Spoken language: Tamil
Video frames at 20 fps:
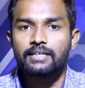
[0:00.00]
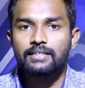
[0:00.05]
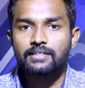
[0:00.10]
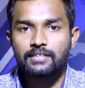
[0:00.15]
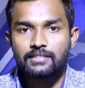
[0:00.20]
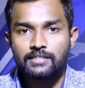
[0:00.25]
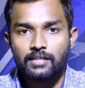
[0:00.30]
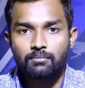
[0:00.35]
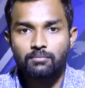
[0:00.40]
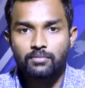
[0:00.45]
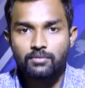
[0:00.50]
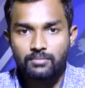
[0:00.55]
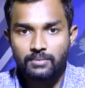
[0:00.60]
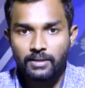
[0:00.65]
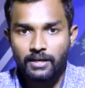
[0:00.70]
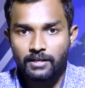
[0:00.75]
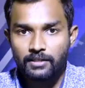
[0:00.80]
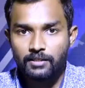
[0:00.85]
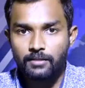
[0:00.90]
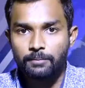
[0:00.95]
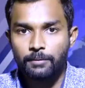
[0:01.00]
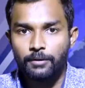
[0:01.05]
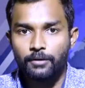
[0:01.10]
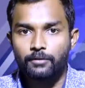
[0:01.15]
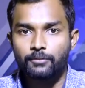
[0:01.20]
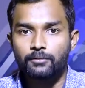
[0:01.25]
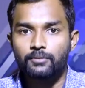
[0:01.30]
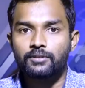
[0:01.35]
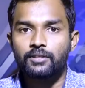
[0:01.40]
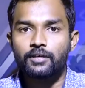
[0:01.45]
இந்த சம்பவம் நடந்த
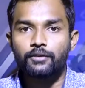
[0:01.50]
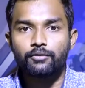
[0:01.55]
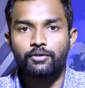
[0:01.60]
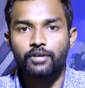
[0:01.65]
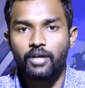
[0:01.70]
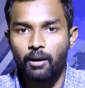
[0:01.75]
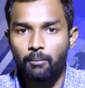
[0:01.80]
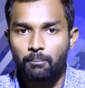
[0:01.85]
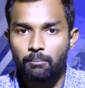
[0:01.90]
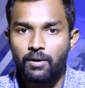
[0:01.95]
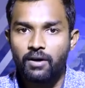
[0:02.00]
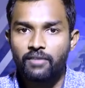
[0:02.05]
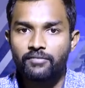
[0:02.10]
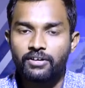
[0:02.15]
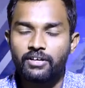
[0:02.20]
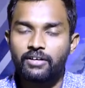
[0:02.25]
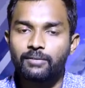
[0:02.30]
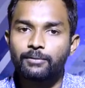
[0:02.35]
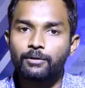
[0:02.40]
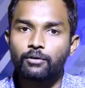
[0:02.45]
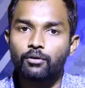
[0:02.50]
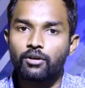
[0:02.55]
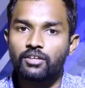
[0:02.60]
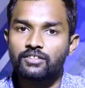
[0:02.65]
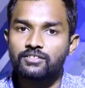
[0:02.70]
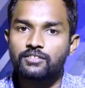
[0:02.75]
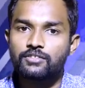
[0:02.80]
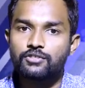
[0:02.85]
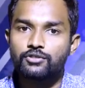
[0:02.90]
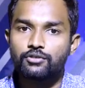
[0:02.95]
பிறகும் தன் தன்னுடைய அம்மாவே நம்ம கொலை
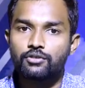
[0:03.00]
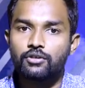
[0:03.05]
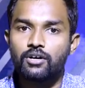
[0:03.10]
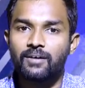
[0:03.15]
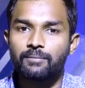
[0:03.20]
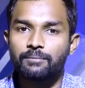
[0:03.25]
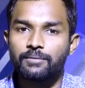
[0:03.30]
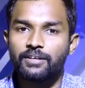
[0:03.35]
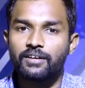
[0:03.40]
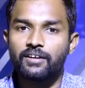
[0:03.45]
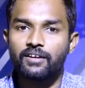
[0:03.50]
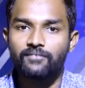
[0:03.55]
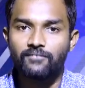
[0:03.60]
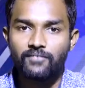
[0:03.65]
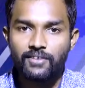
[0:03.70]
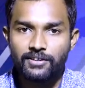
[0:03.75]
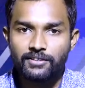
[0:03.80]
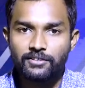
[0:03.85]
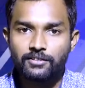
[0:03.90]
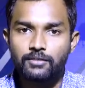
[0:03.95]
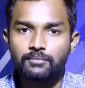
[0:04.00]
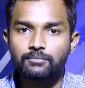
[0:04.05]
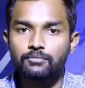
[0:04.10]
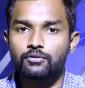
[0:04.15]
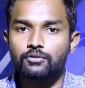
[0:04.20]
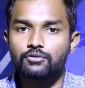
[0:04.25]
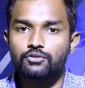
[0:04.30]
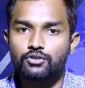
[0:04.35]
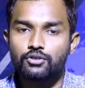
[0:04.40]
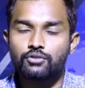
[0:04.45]
செஞ்சுட்டோம் அப்படின்ற வருத்தம்
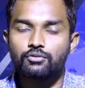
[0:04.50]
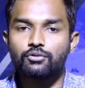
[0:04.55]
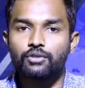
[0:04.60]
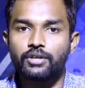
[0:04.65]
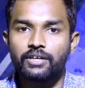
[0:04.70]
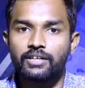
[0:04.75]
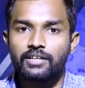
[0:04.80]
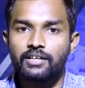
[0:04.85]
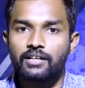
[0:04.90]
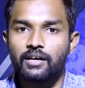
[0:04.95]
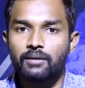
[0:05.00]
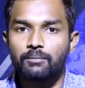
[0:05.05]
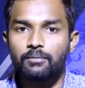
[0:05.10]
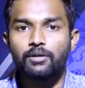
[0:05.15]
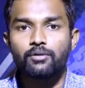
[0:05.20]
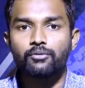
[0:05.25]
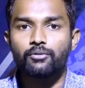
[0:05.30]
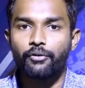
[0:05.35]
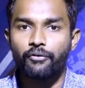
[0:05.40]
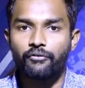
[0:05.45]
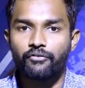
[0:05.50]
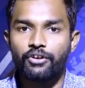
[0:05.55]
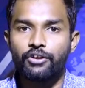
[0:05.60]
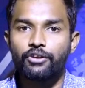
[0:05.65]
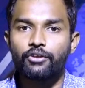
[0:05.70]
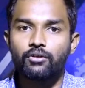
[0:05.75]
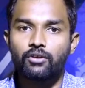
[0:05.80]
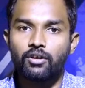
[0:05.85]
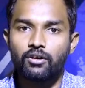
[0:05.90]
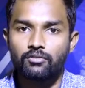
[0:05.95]
கொஞ்சம் கூட இல்லாமல் ஒரு
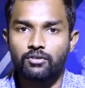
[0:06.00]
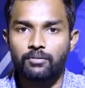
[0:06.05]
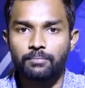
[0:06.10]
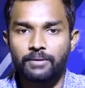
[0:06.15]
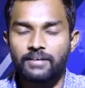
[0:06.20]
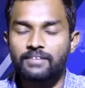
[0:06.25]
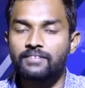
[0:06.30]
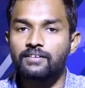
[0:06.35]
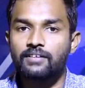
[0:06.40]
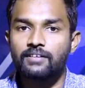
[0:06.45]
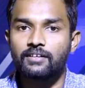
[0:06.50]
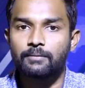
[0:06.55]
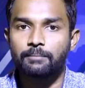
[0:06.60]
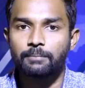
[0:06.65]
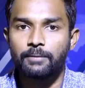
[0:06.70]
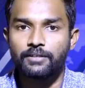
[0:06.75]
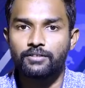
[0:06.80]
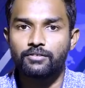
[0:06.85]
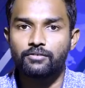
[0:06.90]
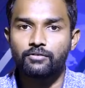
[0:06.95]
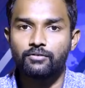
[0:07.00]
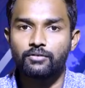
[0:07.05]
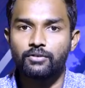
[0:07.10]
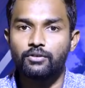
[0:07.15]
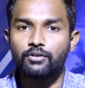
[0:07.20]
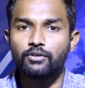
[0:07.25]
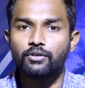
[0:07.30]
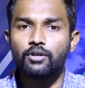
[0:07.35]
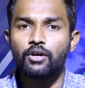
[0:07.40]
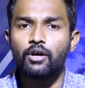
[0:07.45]
வீடியோவில் அவங்க பேசியிருக்க பதிவு
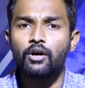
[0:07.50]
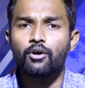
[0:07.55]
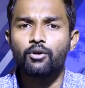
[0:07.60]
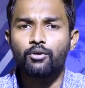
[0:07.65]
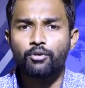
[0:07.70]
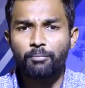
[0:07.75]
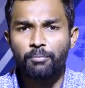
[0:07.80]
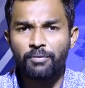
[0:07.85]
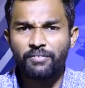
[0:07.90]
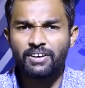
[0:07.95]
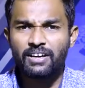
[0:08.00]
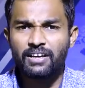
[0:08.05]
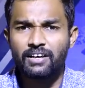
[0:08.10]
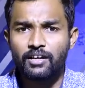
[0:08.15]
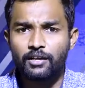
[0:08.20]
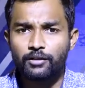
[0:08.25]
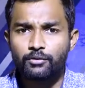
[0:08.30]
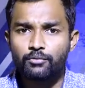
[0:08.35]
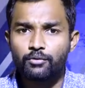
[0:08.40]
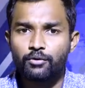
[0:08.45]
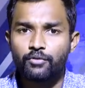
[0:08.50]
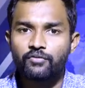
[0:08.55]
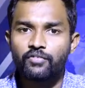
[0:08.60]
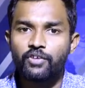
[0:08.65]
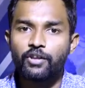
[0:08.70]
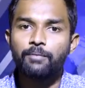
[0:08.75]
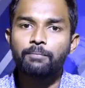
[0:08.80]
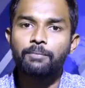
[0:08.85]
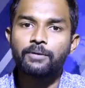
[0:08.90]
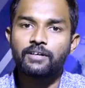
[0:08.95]
வந்து ரொம்பவே எல்லாருக்கும் ஒரு
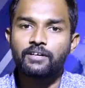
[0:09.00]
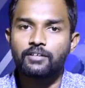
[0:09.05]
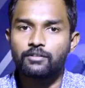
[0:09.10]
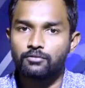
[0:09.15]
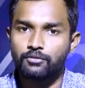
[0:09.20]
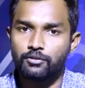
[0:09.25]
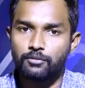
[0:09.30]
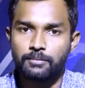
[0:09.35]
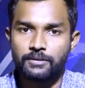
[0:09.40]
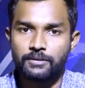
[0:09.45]
வெறுப்பை தாங்க உண்டு